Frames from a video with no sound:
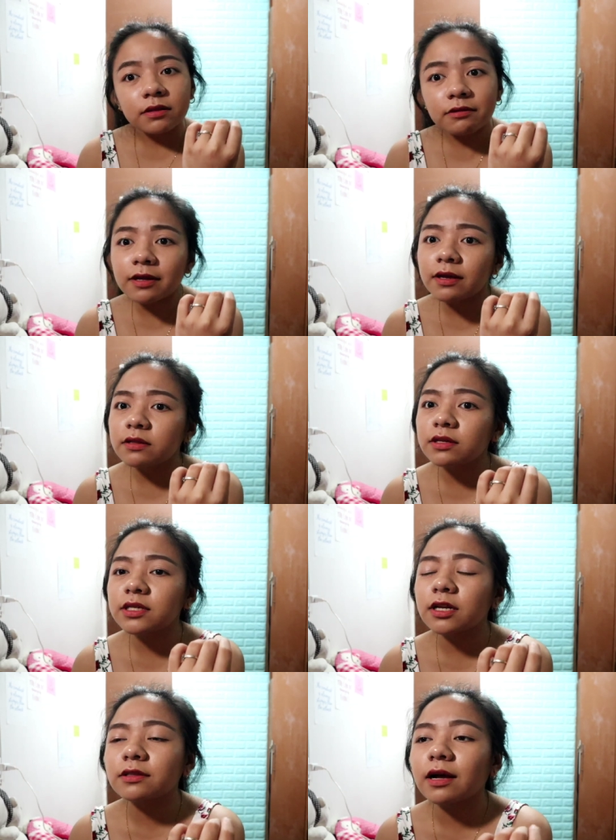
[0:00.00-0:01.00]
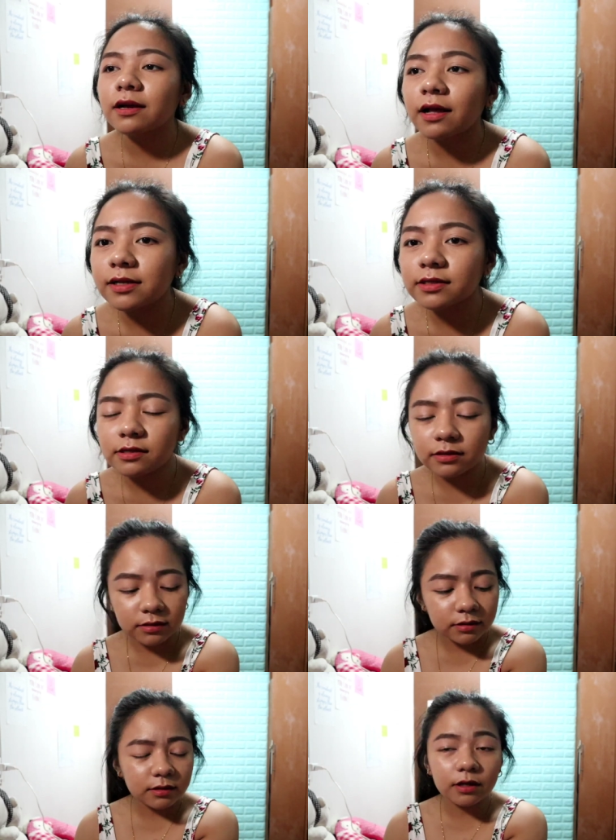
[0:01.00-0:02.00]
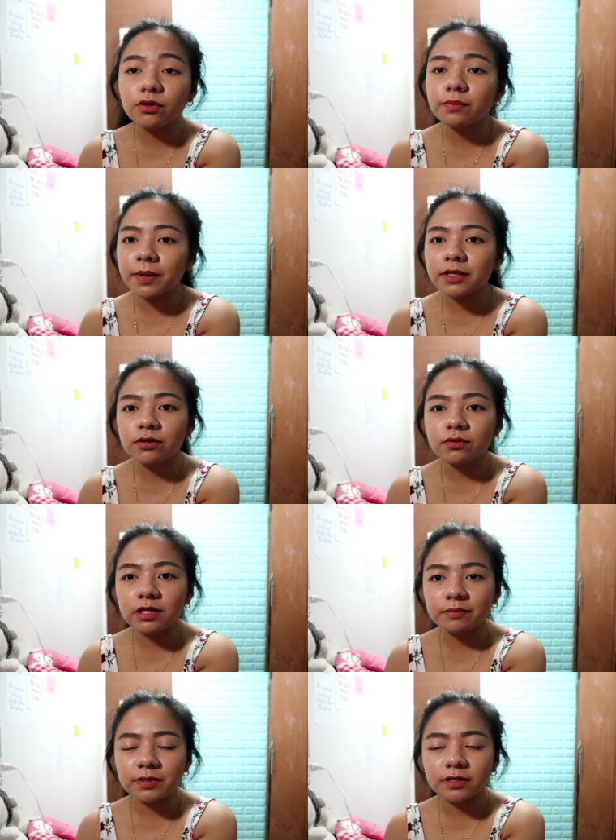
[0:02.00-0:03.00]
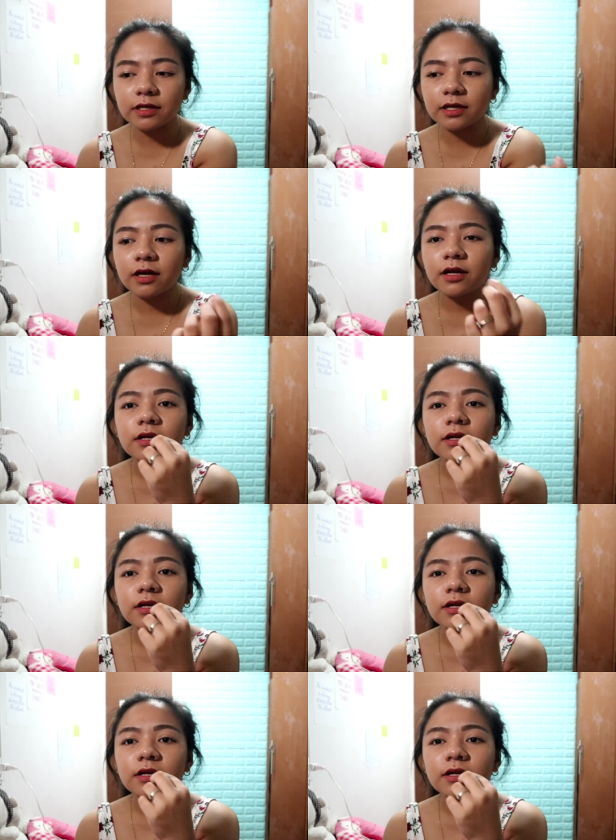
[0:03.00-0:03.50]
Hindi, hindi siya natanggal sis. Andun pa din yung lipstick.